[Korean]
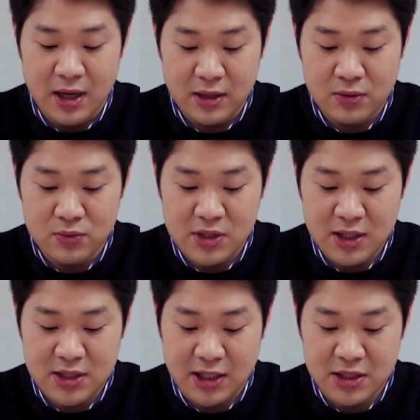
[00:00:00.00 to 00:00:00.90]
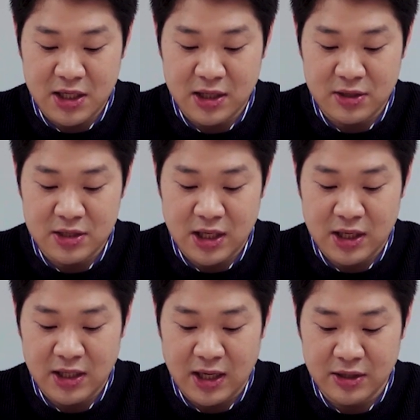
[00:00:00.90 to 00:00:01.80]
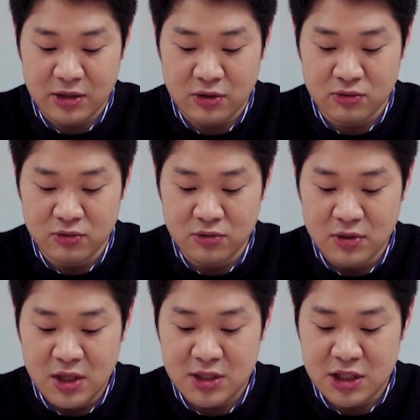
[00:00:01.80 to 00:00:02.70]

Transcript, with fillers: 학교장 자체 해결 사안이 아닌 경우